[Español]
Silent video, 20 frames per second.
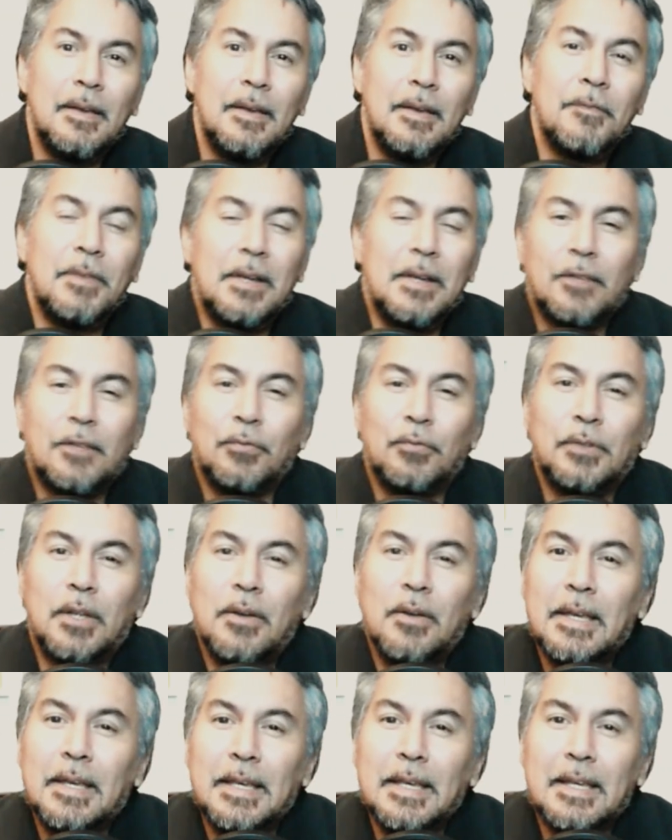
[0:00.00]
En fin, el
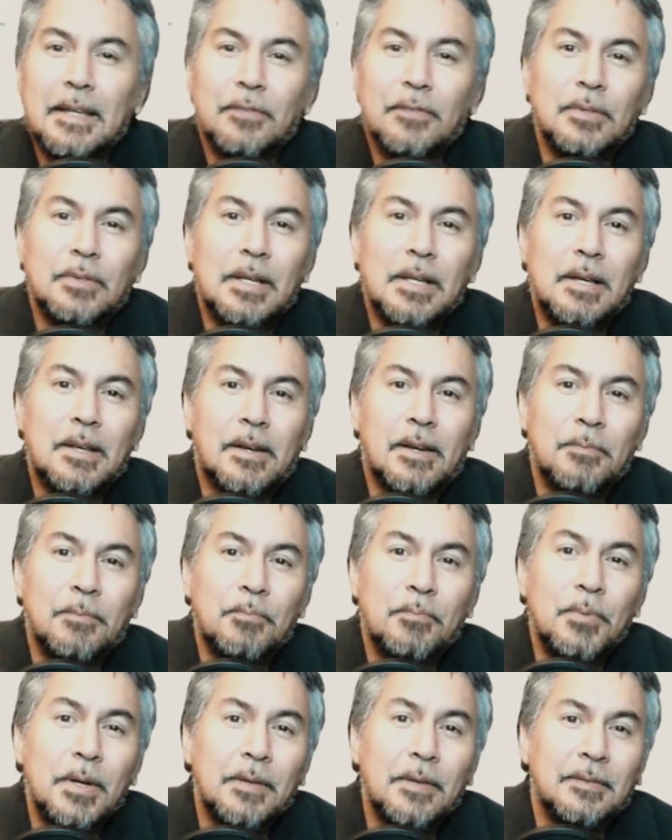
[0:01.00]
resultado de ayer es una
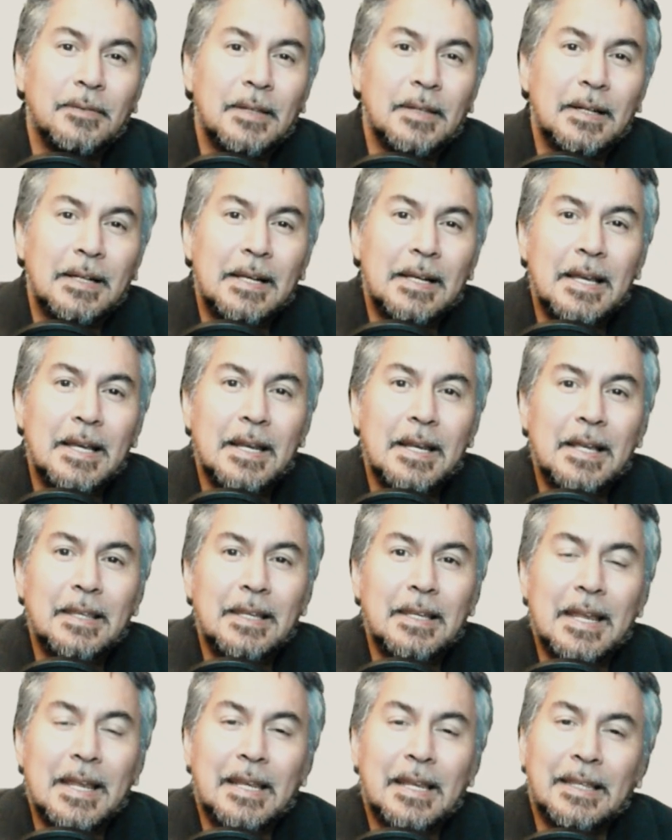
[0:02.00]
respuesta clara
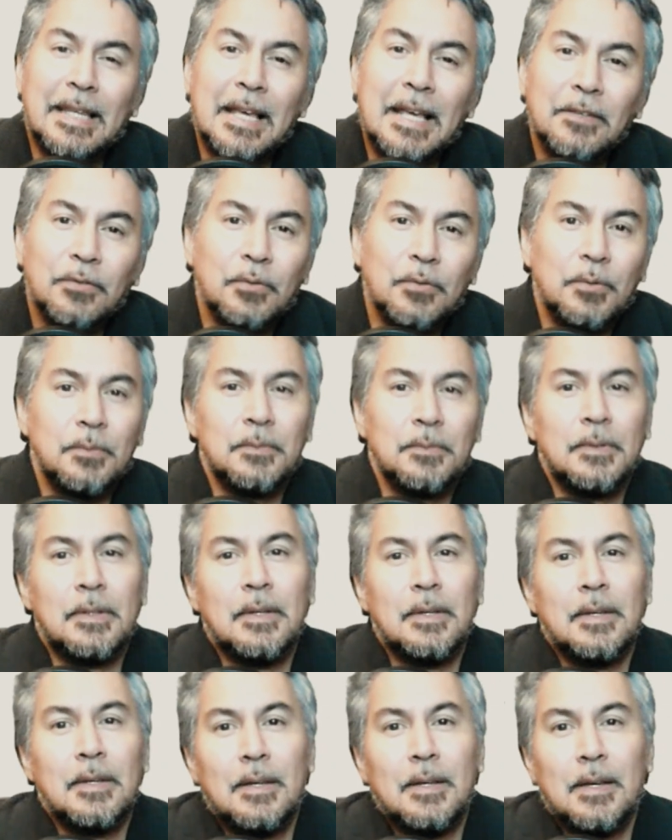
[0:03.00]
del hartazgo
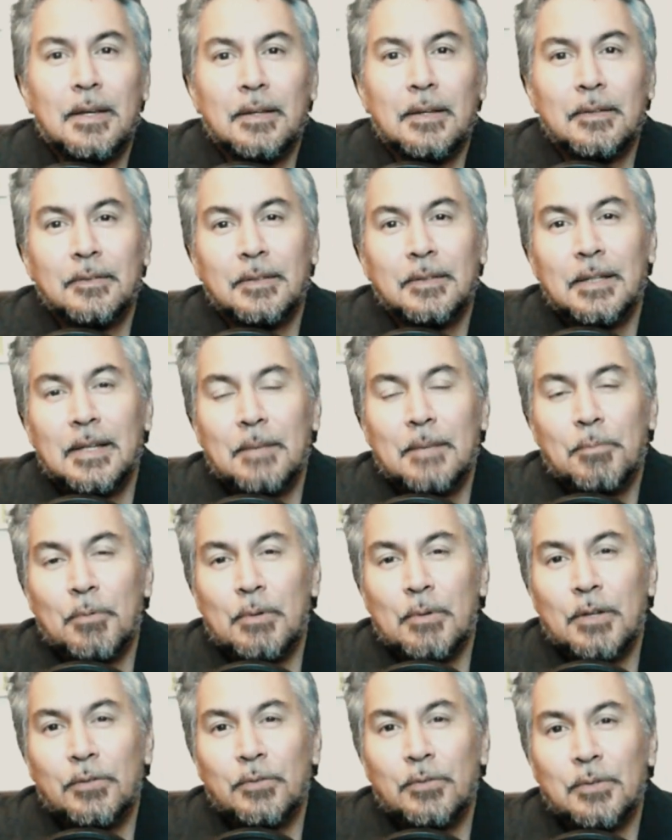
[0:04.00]
de la
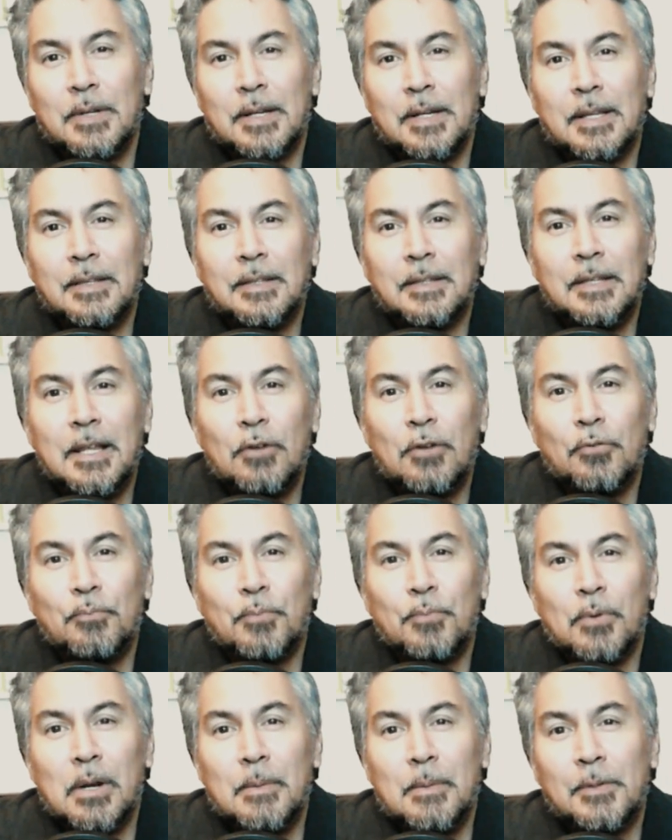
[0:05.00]
población argentina a los
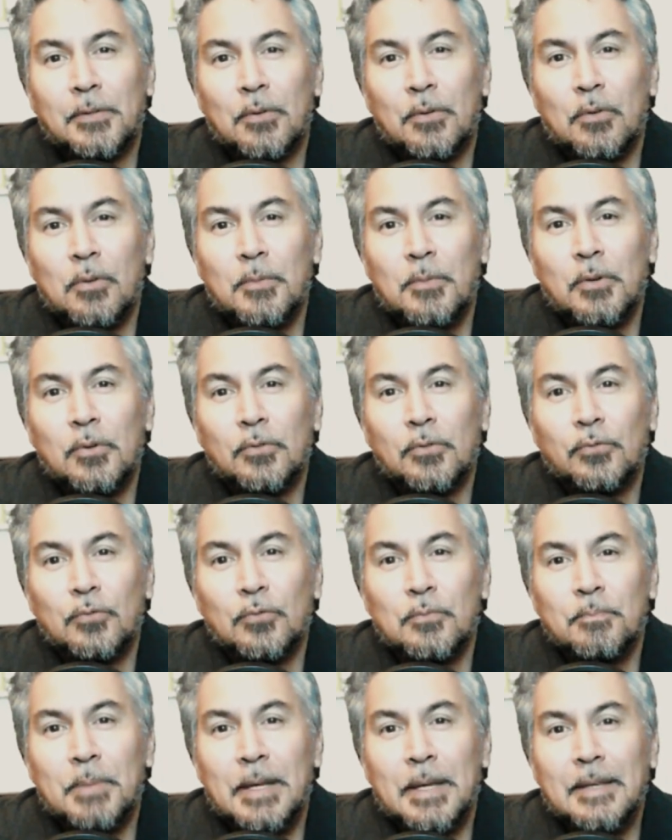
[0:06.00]
problemas económicos de
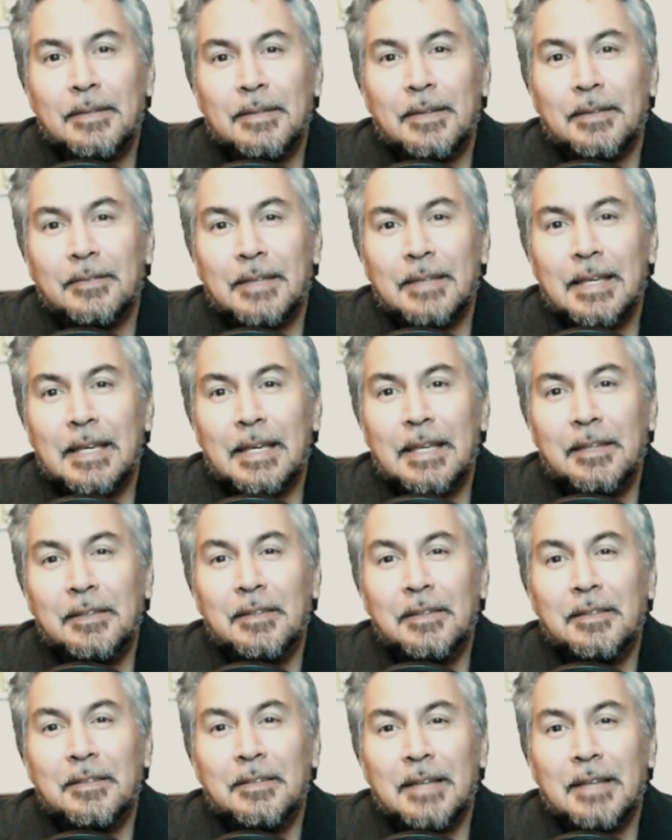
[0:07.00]
un país que está en
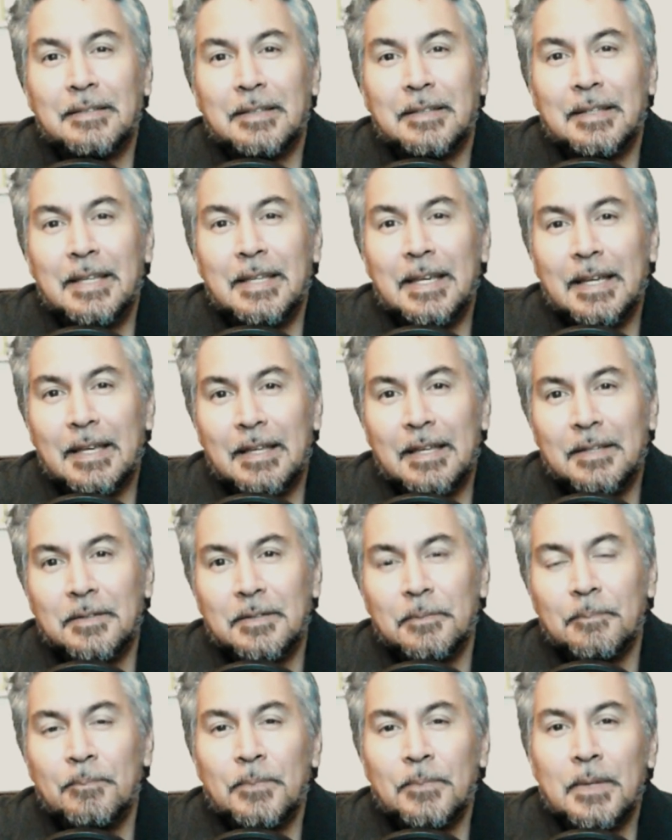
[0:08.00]
crisis hace
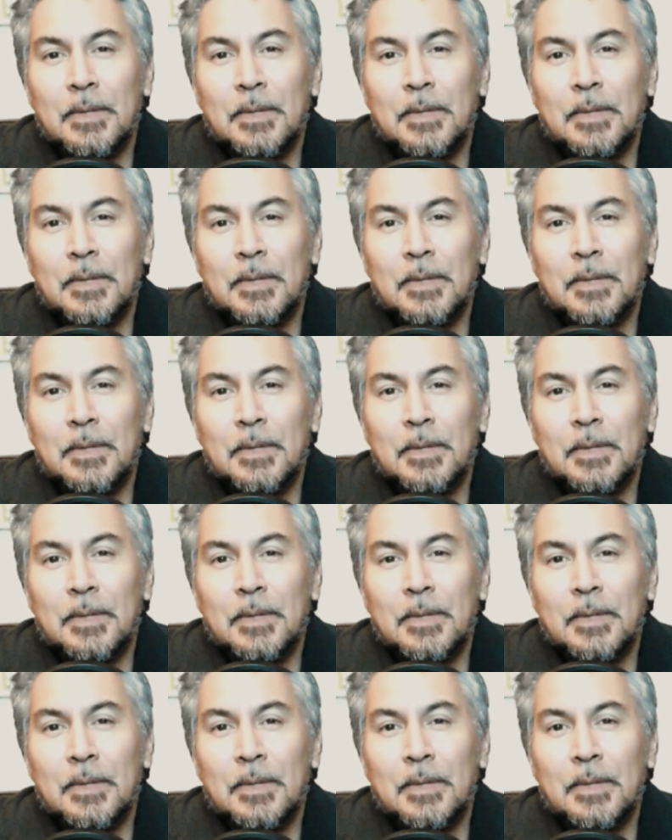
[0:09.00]
décadas.